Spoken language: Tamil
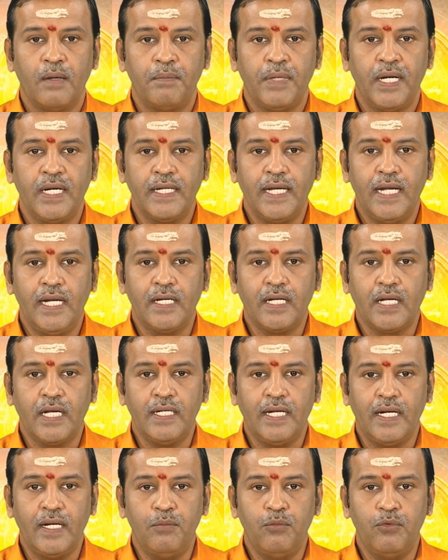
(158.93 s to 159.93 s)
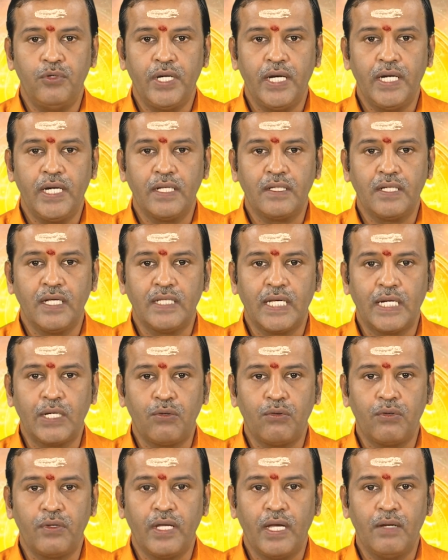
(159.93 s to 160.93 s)
பெண்களுக்கு நல்ல முன்னேற்றத்தை
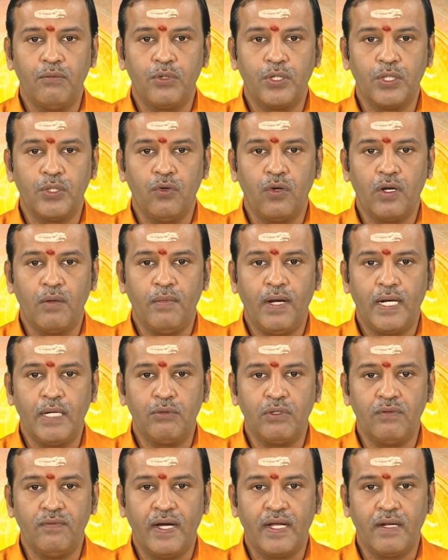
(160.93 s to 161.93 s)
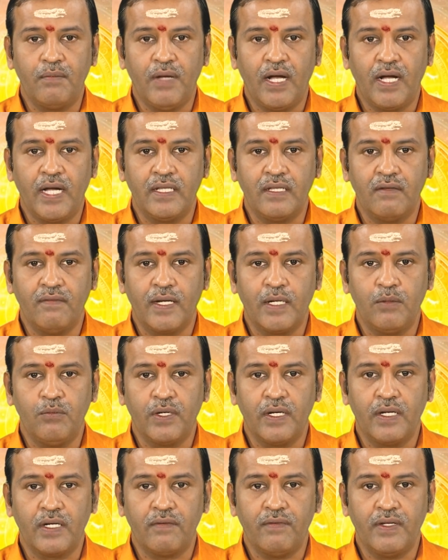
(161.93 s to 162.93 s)
தரக்கூடிய ஒரு யோகமான ஒரு வாரமாக இந்த வாரம்
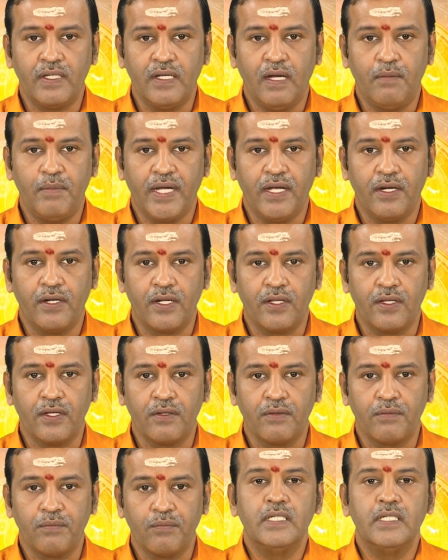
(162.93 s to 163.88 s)
உங்களுக்கு வந்து அமைகின்றது